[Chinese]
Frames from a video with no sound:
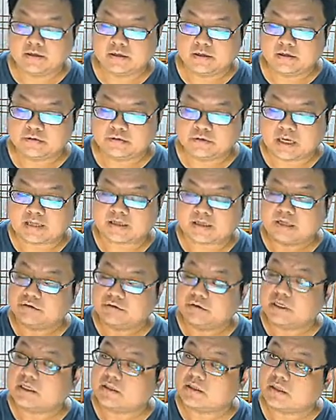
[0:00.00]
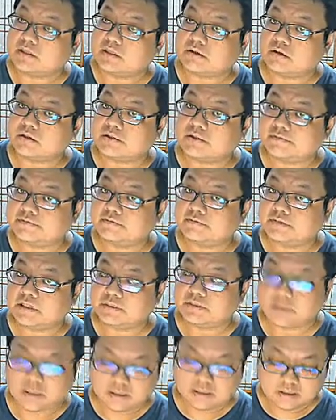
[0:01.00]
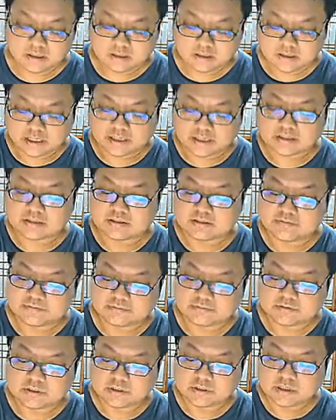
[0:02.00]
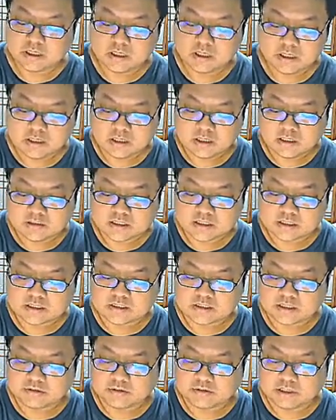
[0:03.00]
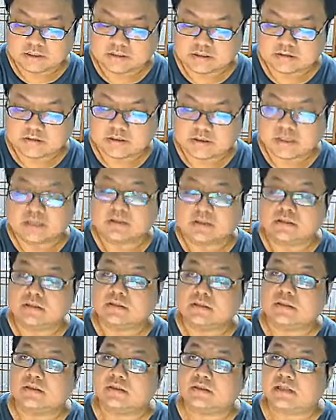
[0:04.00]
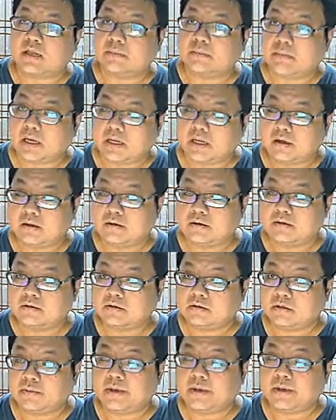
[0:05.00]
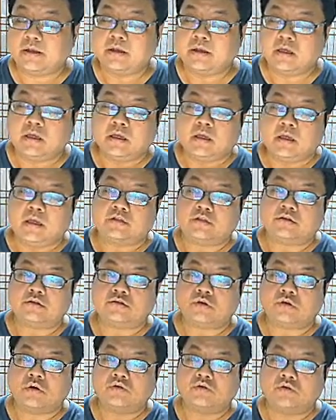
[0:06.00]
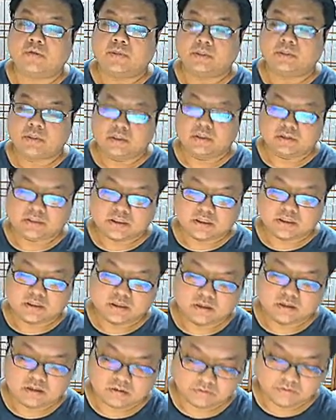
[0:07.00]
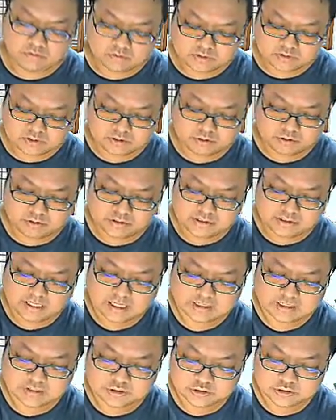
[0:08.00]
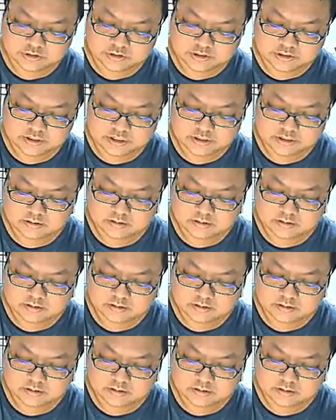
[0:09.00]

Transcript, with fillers: 因为它等于零的时候是负一嘛，x 是负一，这个等于零的时候 x 是正三嘛，对不对？也就是说我们的这个哈，之后会叫它折点，